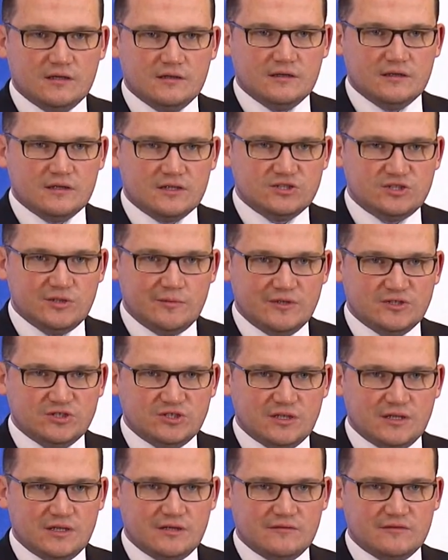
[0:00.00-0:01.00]
y, gdzie,
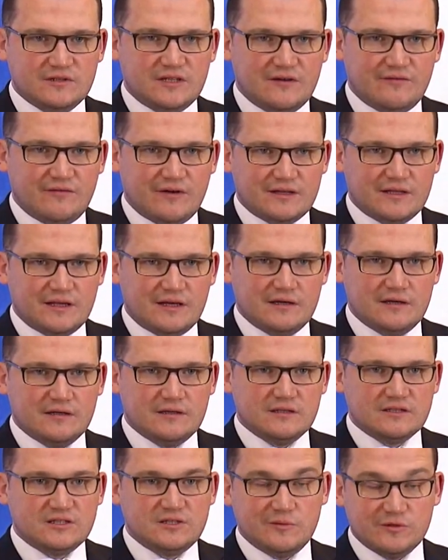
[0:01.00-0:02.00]
będzie wydawane,
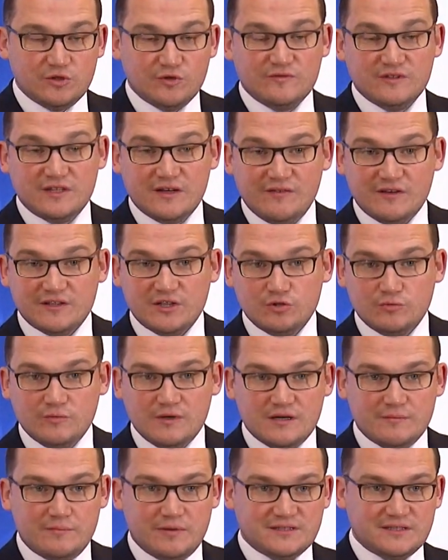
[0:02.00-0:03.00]
gdzie będą wydawane
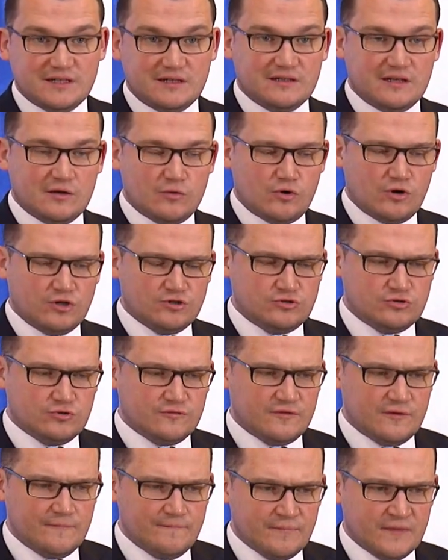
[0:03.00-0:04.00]
numery PESEL dla
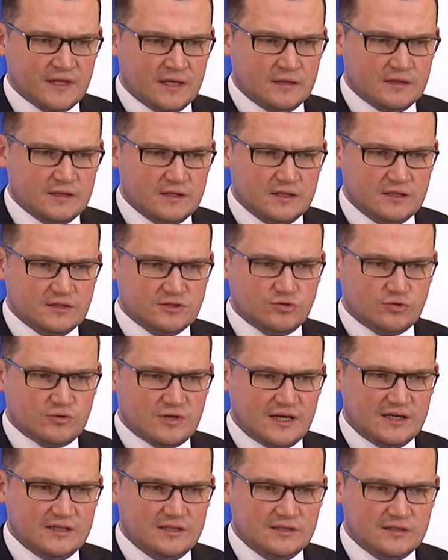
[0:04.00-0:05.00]
uchodźców z
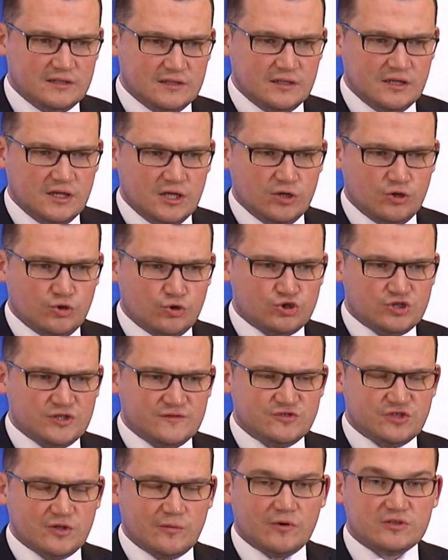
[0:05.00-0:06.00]
Ukrainy. Ruszy
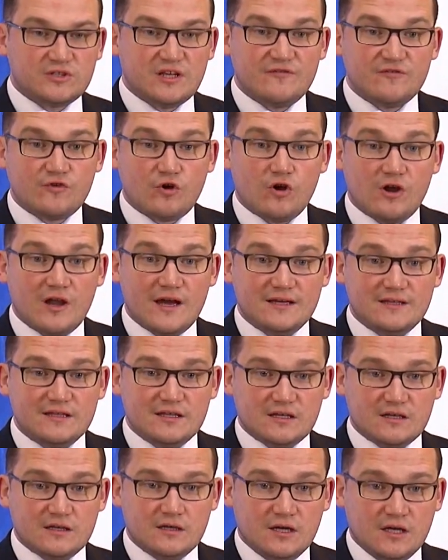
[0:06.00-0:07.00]
w sobotę w
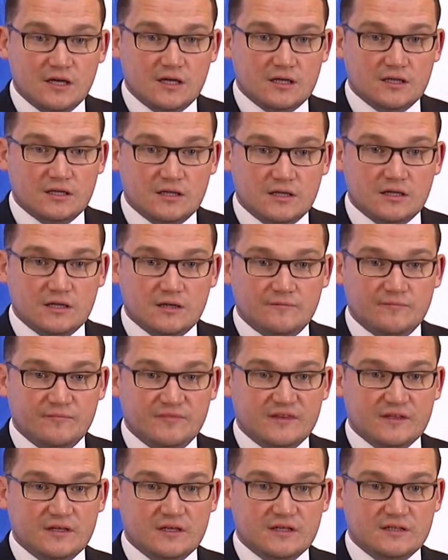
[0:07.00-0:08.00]
kolejnych Y,
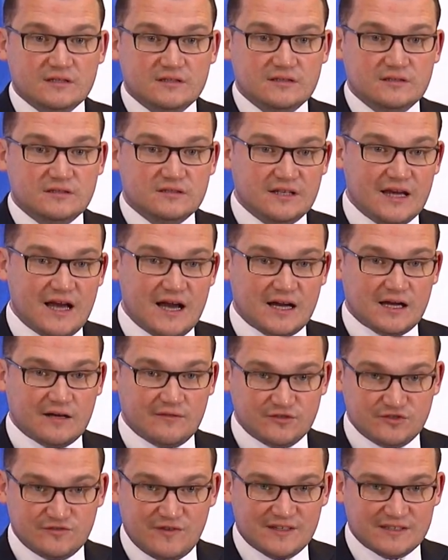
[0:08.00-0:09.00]
y, dniach,
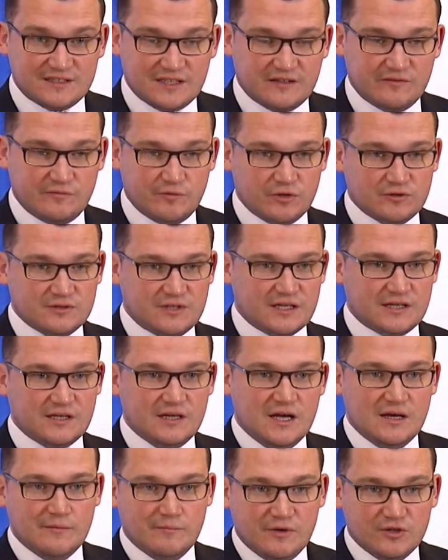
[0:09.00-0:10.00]
w czwartek, w piątek,
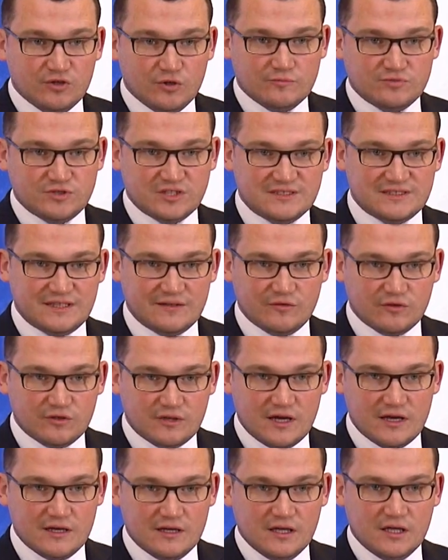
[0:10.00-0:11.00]
będą
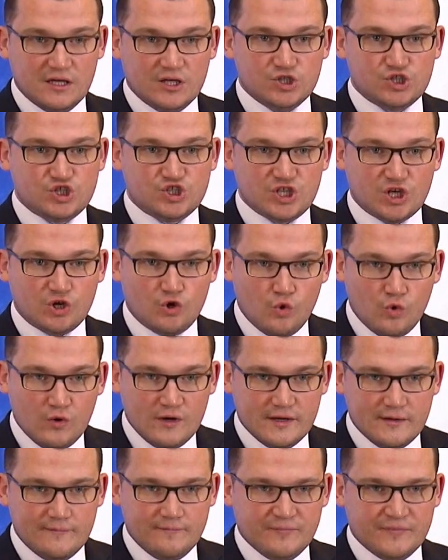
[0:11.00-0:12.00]
przedstawione
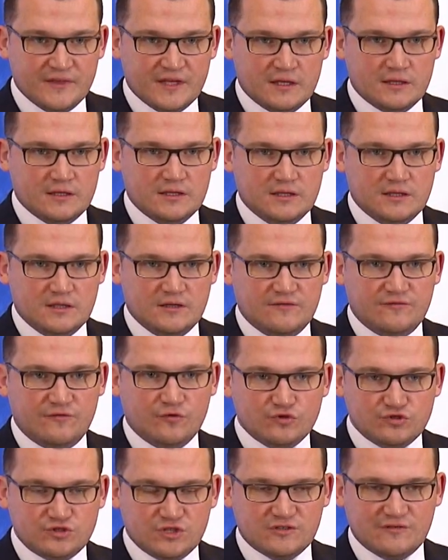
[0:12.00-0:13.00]
szczegóły y,
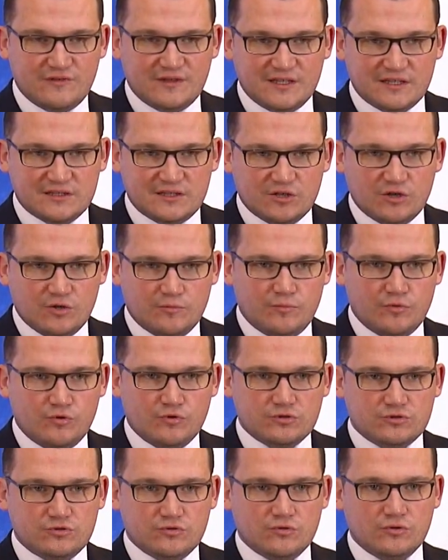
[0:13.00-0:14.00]
funkcjonowania tego
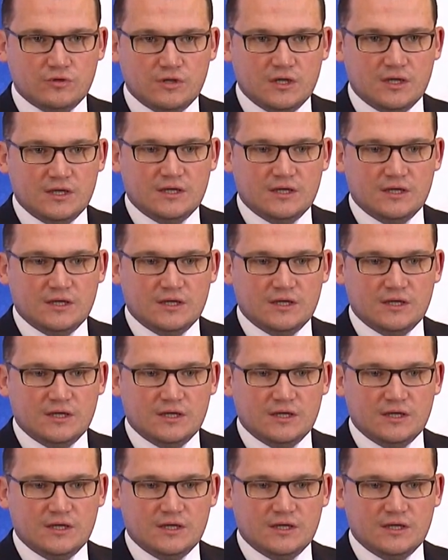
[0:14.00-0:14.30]
punktu.